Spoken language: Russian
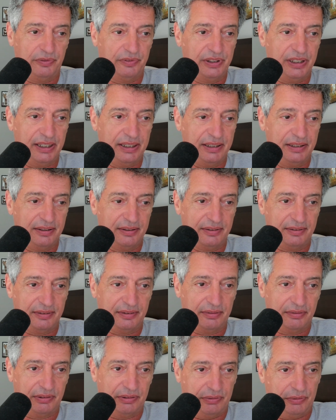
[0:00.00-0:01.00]
взять
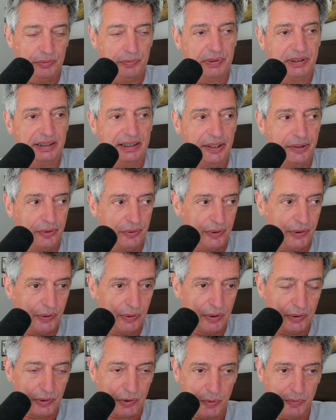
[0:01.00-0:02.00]
ну, последнюю
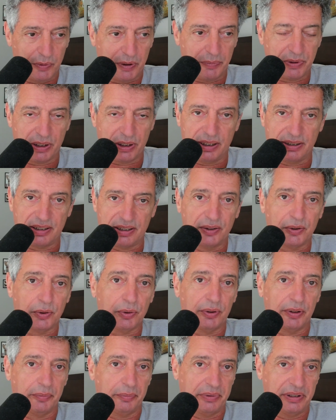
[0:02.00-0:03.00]
книгу, которую мы написали с
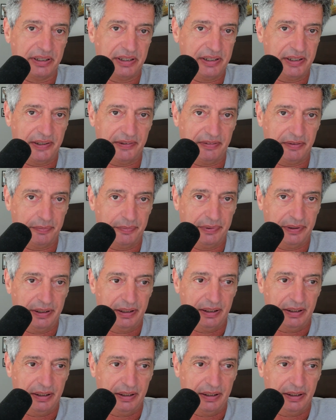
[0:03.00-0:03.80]
Антоном Моисеевым.